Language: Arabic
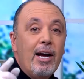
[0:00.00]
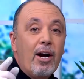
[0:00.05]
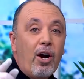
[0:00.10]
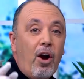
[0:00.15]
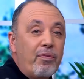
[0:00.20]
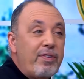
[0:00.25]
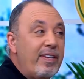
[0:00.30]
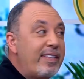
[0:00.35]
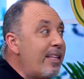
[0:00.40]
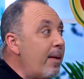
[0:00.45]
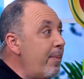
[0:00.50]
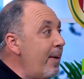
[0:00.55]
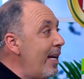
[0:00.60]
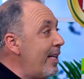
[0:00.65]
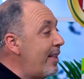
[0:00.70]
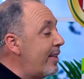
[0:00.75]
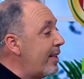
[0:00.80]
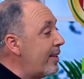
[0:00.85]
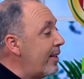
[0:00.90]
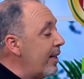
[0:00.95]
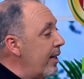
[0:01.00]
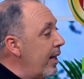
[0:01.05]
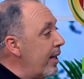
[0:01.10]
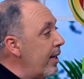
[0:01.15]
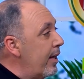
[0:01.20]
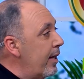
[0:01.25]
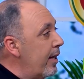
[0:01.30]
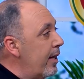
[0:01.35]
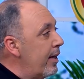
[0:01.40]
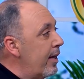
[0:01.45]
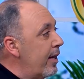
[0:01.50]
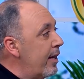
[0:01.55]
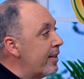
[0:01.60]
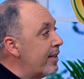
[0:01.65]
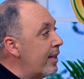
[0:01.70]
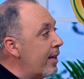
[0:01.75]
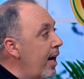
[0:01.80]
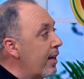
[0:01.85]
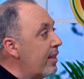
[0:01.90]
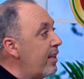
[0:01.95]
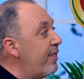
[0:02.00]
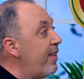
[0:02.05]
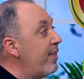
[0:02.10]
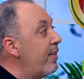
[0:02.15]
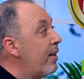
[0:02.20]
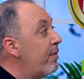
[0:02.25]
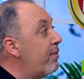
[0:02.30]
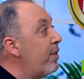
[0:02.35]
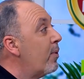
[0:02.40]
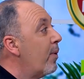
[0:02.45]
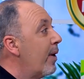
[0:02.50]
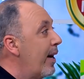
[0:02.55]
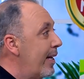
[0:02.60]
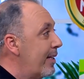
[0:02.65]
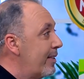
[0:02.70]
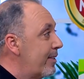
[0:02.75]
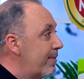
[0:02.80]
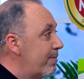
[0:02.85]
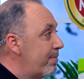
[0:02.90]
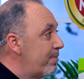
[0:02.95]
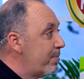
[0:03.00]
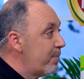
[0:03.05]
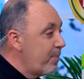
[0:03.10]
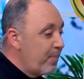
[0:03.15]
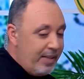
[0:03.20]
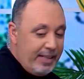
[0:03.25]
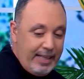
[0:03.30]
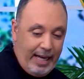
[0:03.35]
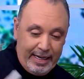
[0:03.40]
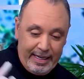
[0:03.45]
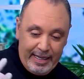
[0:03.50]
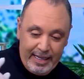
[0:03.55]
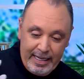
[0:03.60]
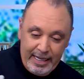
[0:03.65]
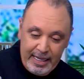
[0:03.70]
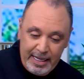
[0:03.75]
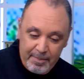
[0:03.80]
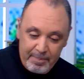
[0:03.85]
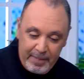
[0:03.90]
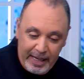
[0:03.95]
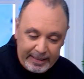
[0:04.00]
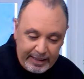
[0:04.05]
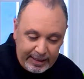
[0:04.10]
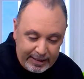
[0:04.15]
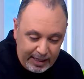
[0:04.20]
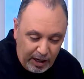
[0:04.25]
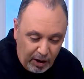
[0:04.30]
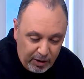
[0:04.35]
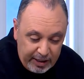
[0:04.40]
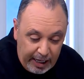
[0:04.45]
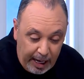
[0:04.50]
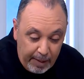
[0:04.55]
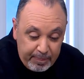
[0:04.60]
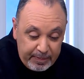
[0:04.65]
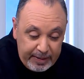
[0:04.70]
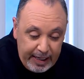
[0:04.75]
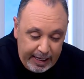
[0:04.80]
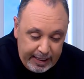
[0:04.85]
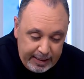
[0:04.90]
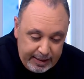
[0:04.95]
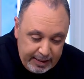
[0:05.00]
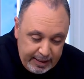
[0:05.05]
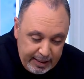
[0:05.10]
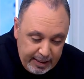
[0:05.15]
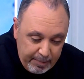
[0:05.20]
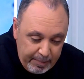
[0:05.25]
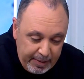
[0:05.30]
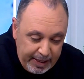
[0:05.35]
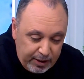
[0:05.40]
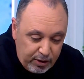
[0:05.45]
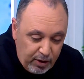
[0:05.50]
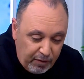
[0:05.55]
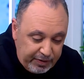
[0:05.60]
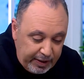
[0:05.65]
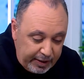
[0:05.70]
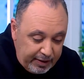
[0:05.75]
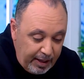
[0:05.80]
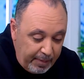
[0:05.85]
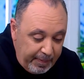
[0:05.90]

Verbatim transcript: كفتة نبيل آه، ثلاثة في, في واحد كيف؟ يعني بنقدر ناخذ حبتين من كفتة